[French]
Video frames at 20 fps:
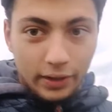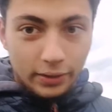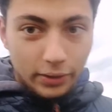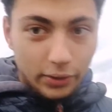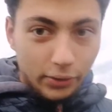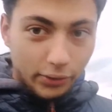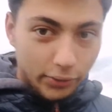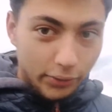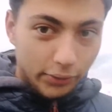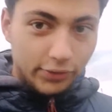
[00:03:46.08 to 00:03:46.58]

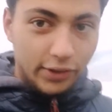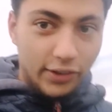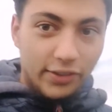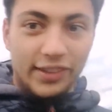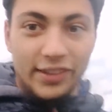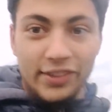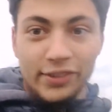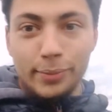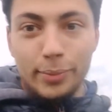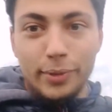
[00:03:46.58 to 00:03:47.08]
Alors euh, ça
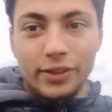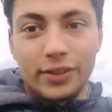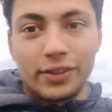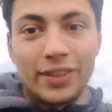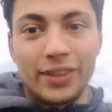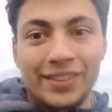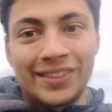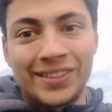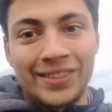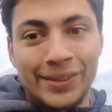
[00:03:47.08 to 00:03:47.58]
s'explique
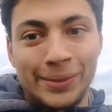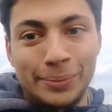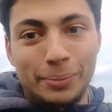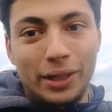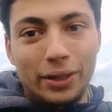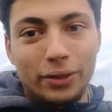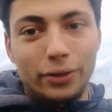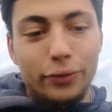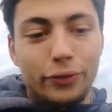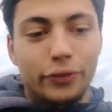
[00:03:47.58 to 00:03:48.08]
euh,
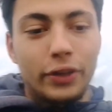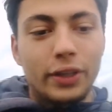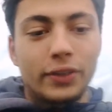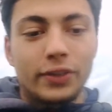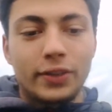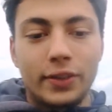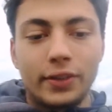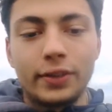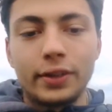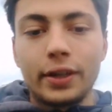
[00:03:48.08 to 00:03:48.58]
par le fait
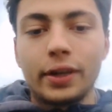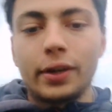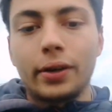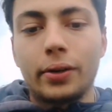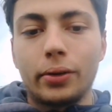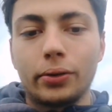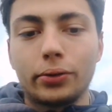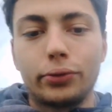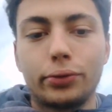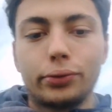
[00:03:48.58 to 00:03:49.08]
qu'il y a
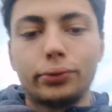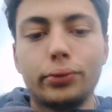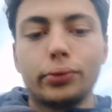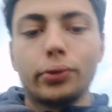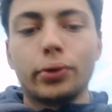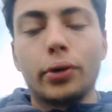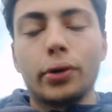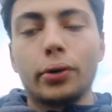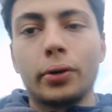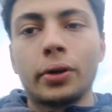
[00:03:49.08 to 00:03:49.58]
en
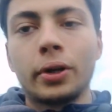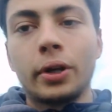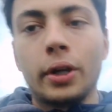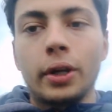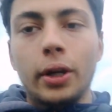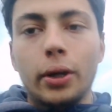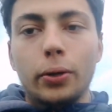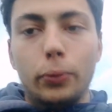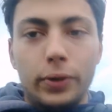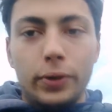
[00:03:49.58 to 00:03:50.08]
tout
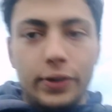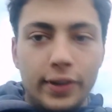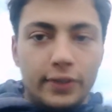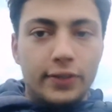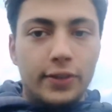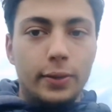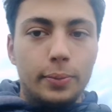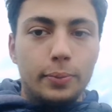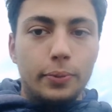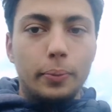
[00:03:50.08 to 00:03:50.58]
8 euh,
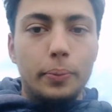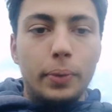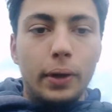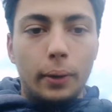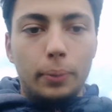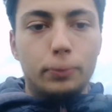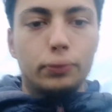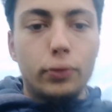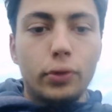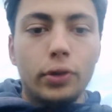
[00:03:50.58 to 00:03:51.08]
équipes
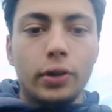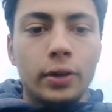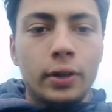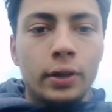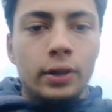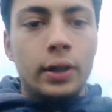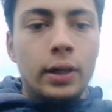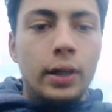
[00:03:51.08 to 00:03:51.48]
par poule.